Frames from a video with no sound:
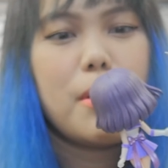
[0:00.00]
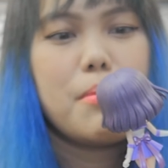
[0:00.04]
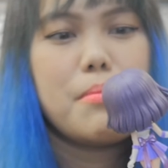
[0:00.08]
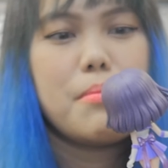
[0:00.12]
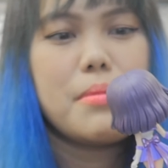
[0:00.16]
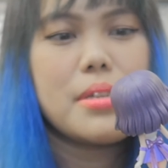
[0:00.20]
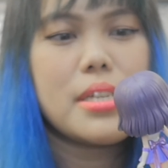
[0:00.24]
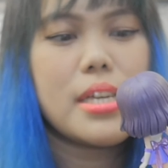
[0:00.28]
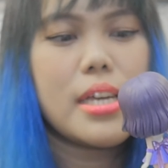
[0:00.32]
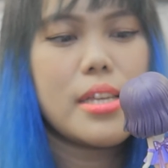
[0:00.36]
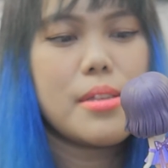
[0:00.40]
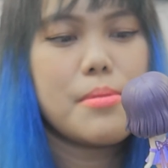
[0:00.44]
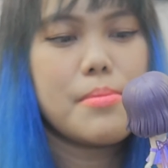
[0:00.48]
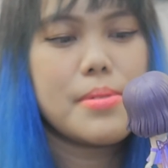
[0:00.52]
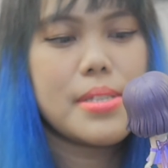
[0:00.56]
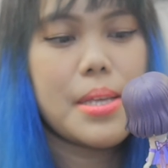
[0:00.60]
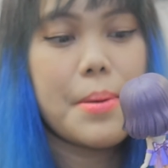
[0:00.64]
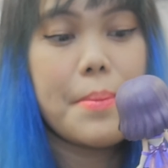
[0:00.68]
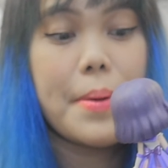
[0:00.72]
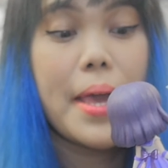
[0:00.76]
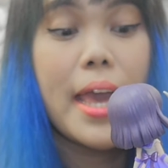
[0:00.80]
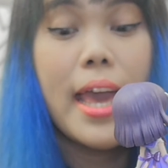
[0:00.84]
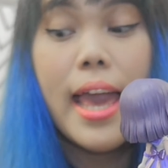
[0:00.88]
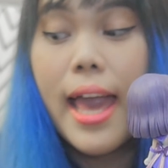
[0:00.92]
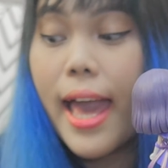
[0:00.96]
akong masyadong
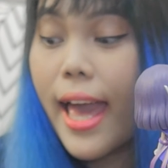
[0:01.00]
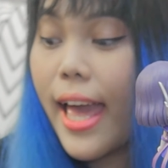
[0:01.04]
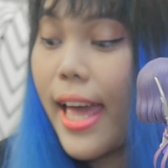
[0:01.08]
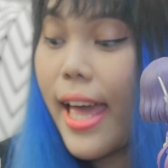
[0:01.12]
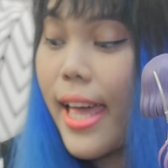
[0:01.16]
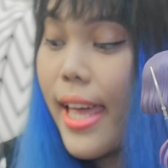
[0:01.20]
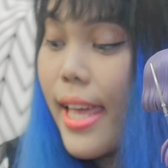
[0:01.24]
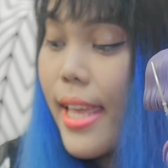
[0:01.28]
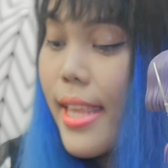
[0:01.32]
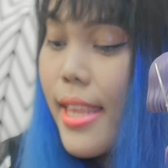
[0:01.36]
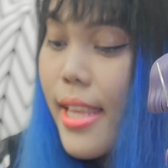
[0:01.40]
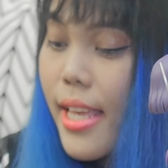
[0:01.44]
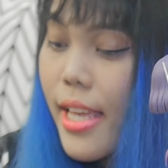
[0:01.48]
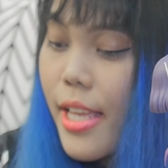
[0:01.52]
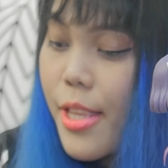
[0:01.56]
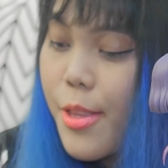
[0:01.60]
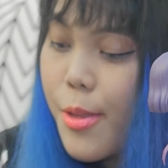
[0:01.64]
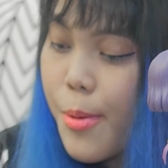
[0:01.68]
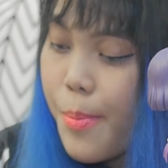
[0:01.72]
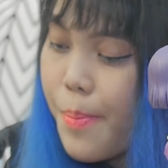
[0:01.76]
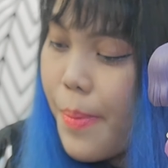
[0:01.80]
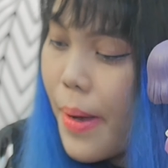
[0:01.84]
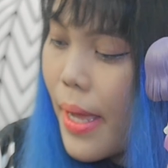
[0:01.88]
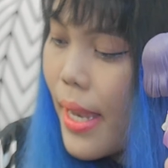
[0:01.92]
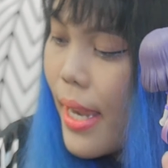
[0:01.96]
masabi. And ito
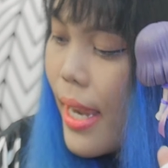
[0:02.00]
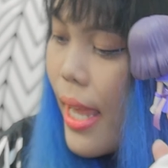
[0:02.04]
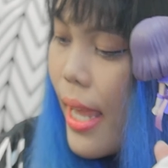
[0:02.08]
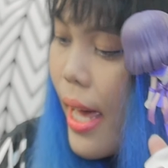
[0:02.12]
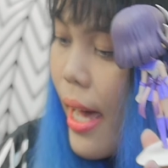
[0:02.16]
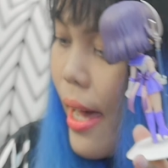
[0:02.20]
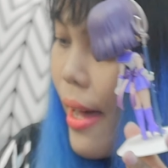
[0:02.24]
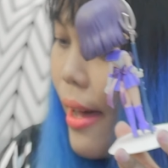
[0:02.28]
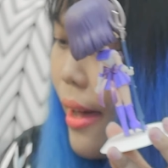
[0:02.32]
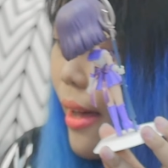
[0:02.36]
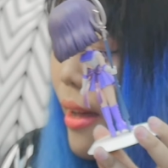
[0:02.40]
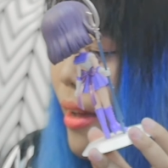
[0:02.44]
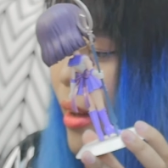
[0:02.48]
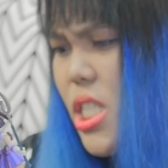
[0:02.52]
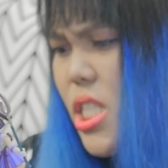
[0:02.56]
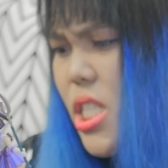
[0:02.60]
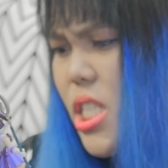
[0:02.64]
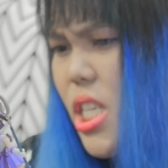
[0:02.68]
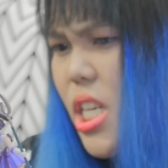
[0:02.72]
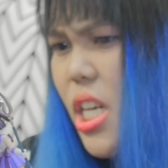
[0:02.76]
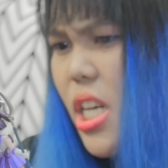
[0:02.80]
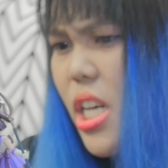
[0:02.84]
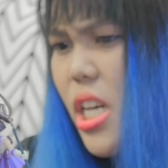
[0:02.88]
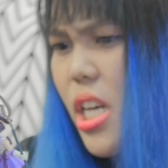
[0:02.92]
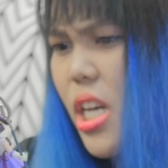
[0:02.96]
pala,
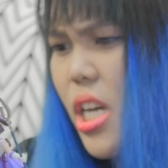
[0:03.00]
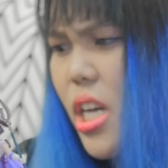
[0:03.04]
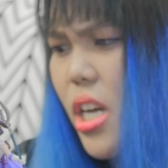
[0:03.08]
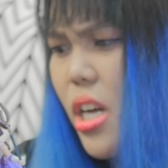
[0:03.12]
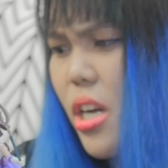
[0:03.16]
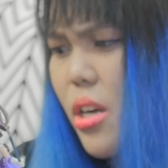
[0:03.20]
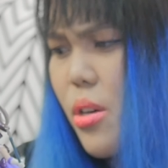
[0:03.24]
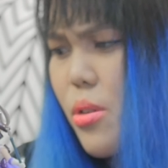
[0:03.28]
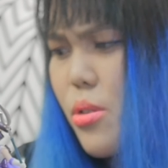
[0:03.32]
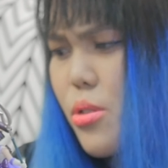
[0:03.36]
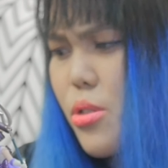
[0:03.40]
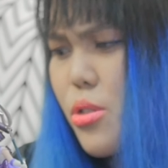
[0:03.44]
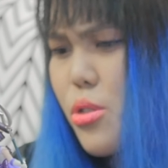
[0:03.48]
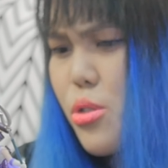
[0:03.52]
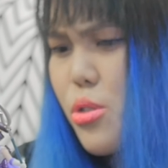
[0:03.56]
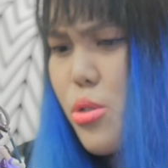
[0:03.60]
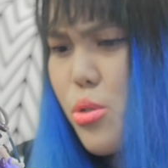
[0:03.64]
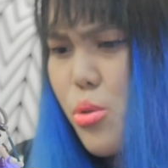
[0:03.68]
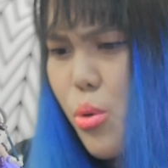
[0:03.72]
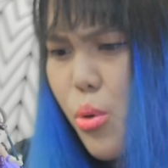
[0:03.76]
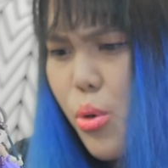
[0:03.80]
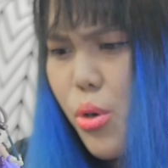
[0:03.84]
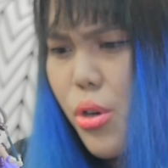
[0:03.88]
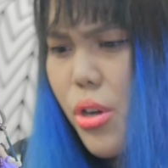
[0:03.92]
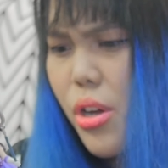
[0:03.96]
hindi ako
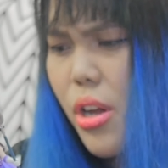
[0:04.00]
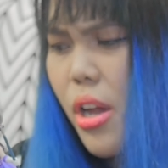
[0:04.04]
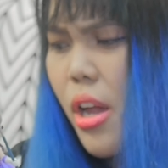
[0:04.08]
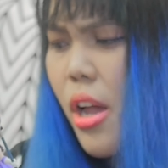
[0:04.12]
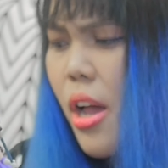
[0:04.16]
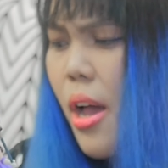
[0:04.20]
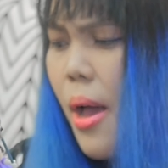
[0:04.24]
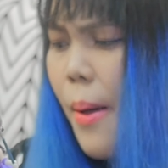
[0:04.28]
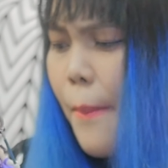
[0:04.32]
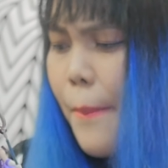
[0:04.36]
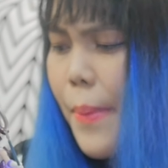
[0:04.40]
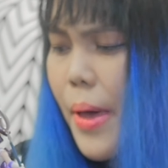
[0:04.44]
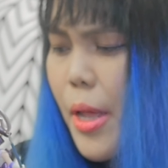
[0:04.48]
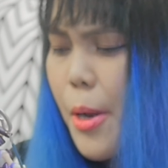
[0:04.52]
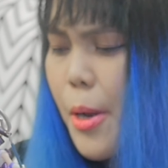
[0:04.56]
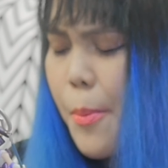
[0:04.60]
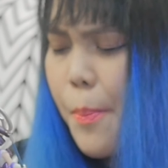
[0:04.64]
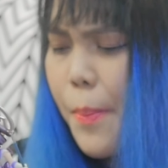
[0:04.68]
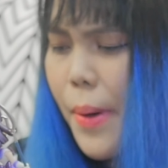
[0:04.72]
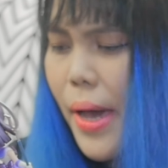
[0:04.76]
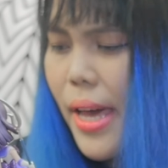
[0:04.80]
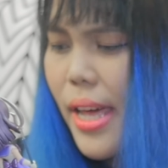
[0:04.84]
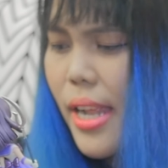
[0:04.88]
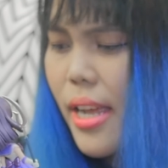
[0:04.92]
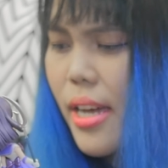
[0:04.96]
sure. Pero
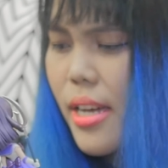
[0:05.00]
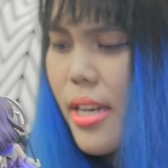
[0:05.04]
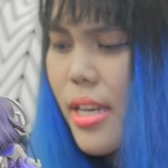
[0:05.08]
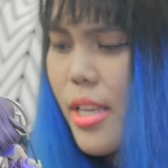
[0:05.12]
parang